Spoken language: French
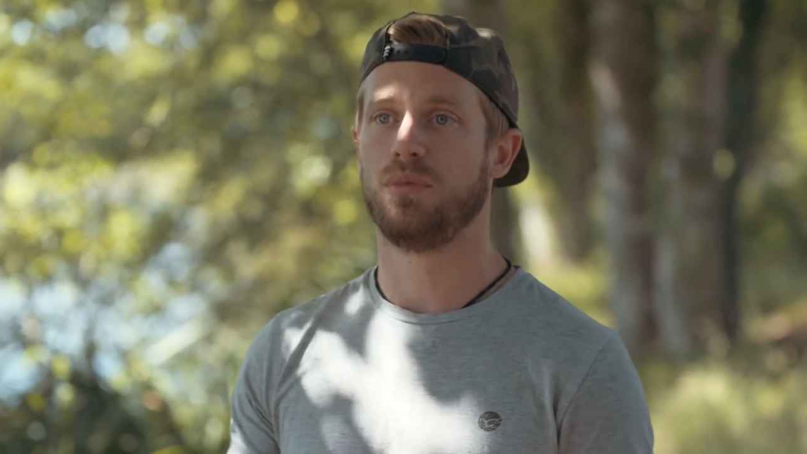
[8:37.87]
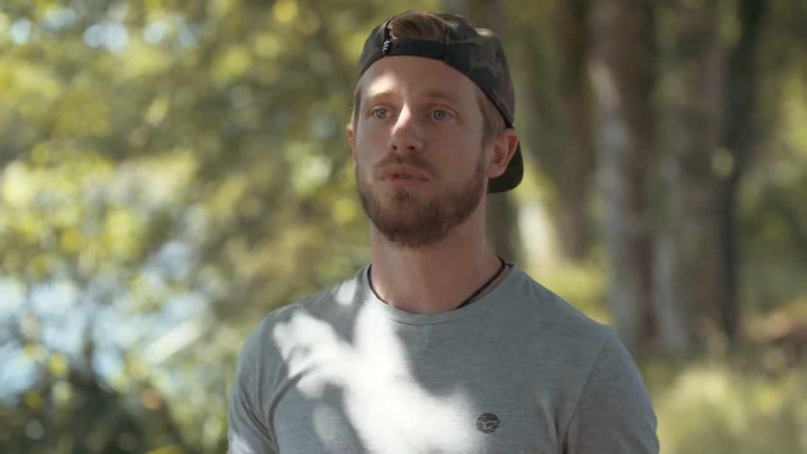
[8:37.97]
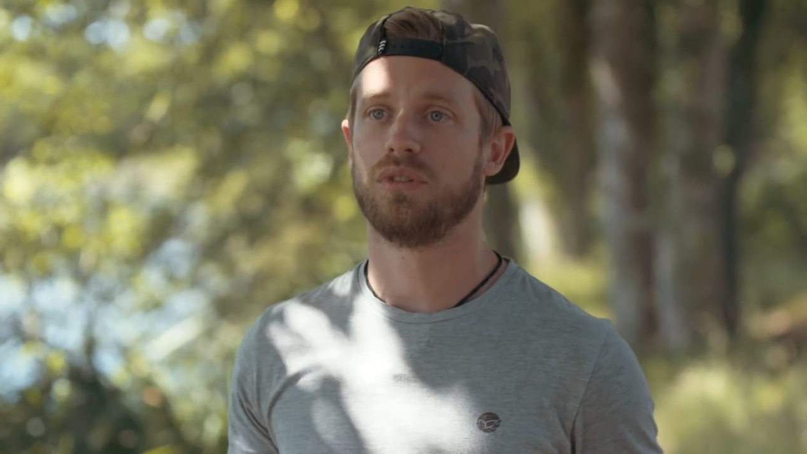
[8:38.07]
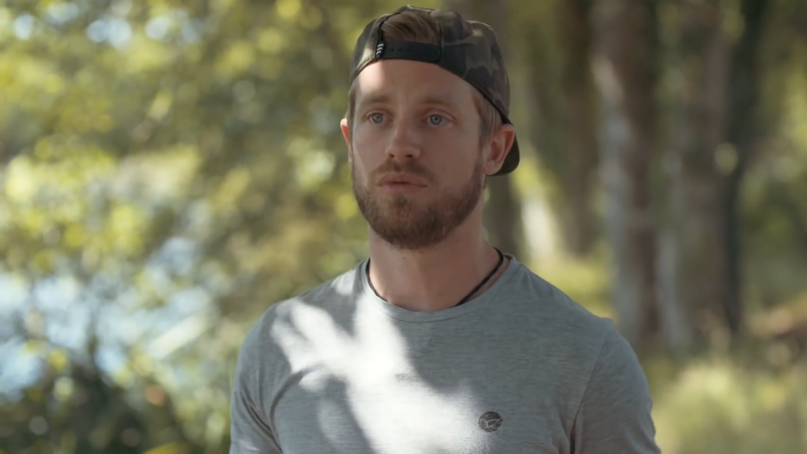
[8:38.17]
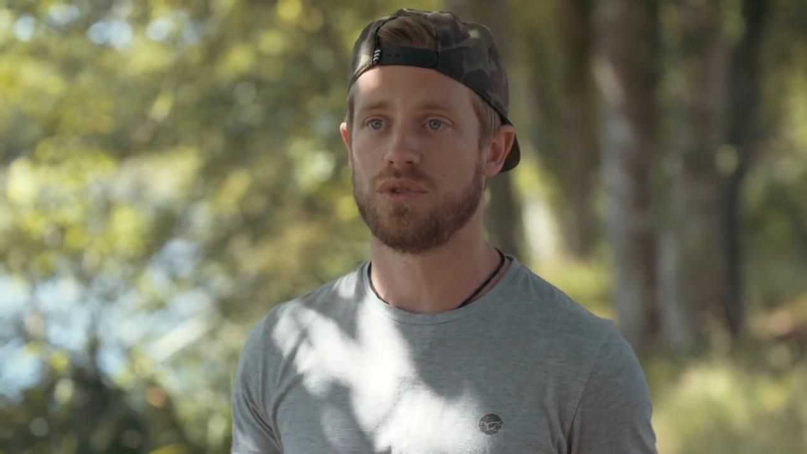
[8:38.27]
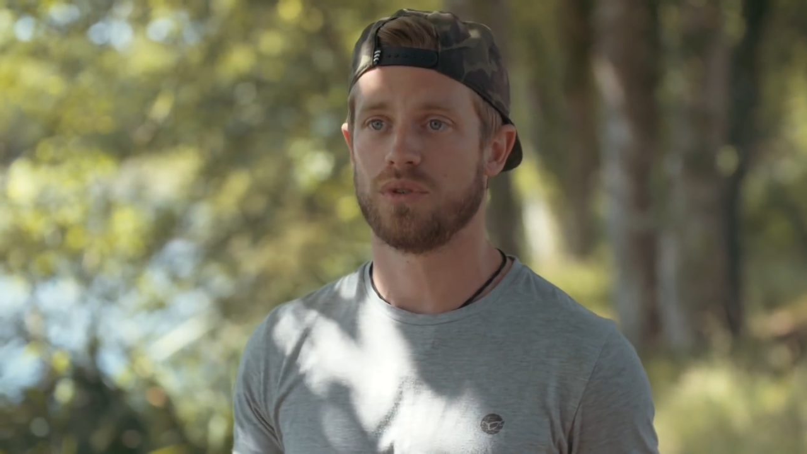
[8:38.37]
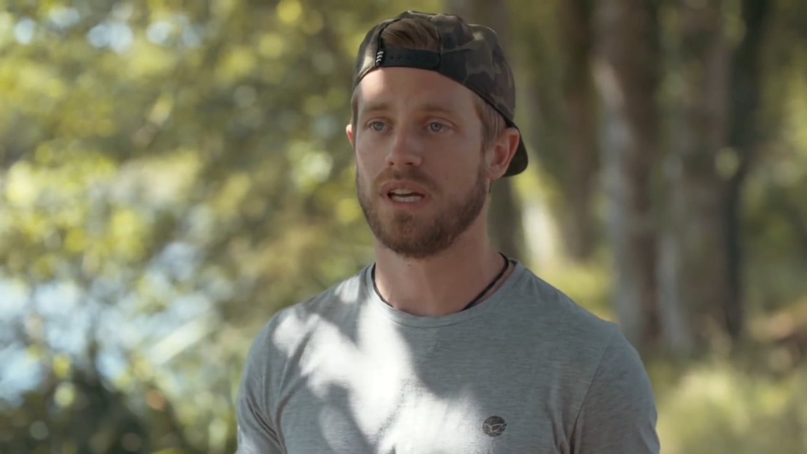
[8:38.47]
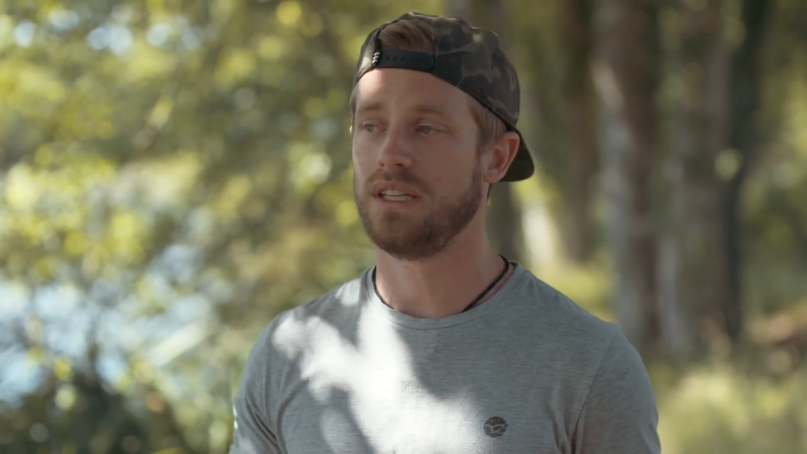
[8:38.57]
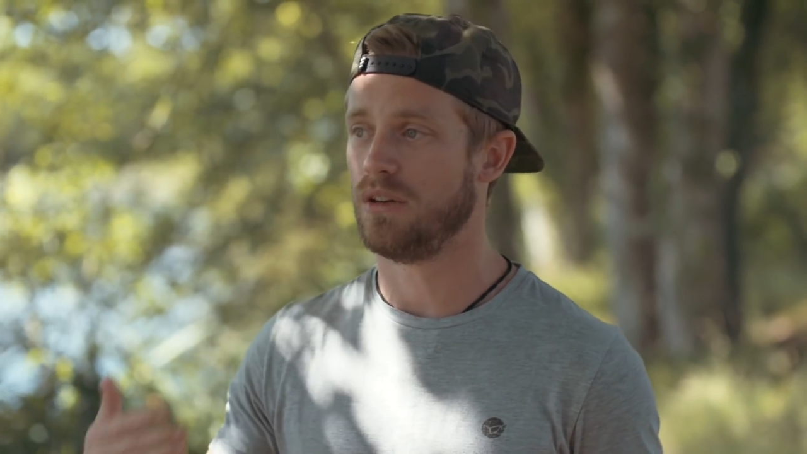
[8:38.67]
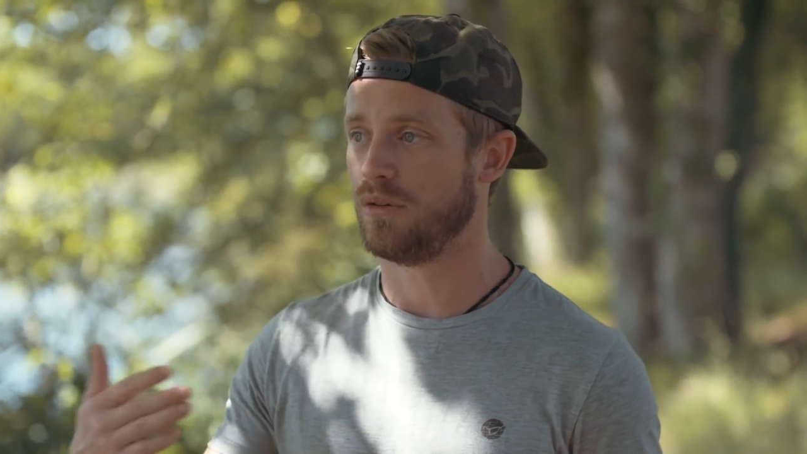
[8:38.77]
besoin de toucher au
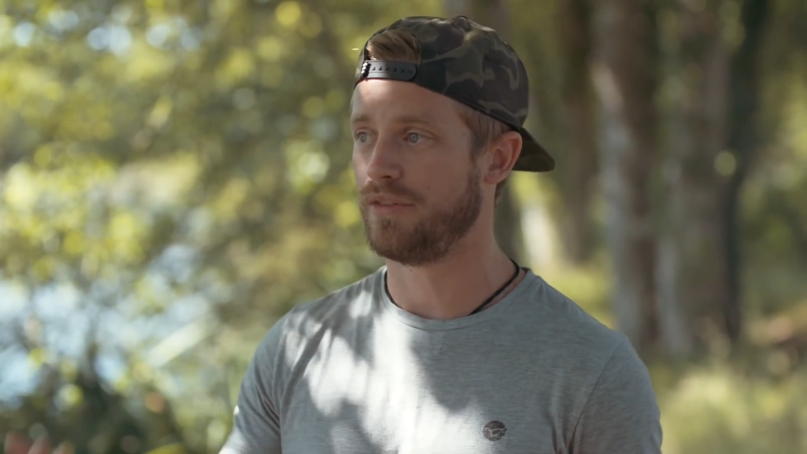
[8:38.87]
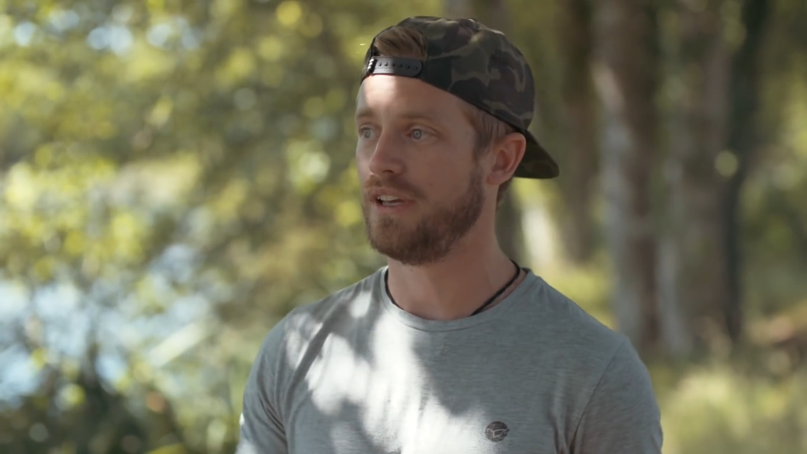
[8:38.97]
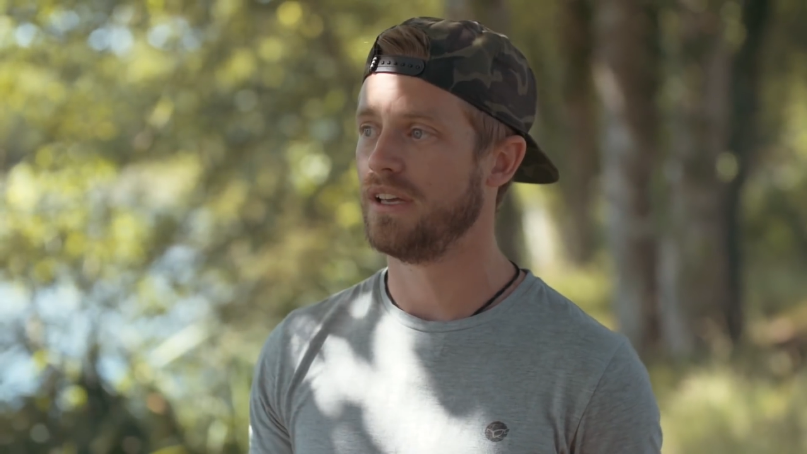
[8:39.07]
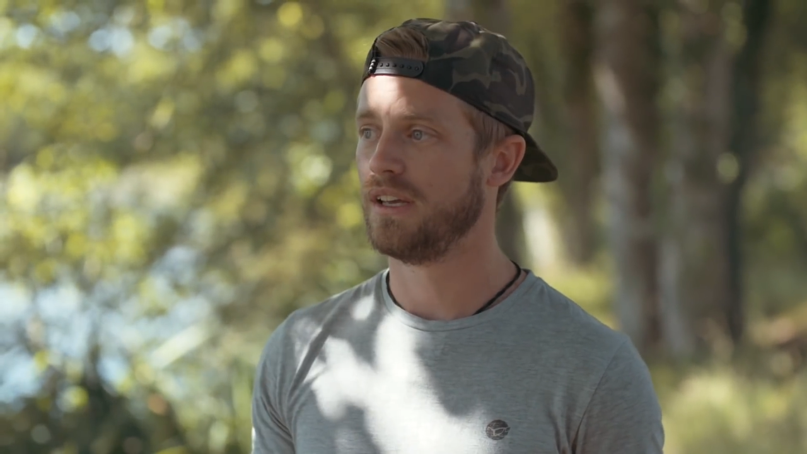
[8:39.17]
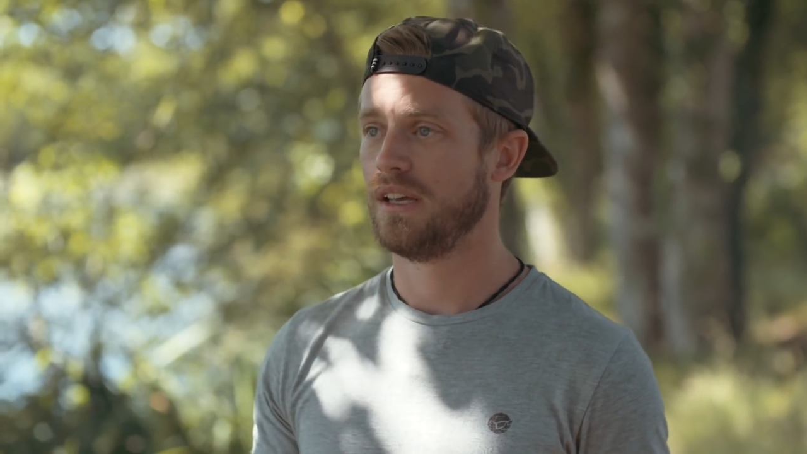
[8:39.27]
canne. il le fait.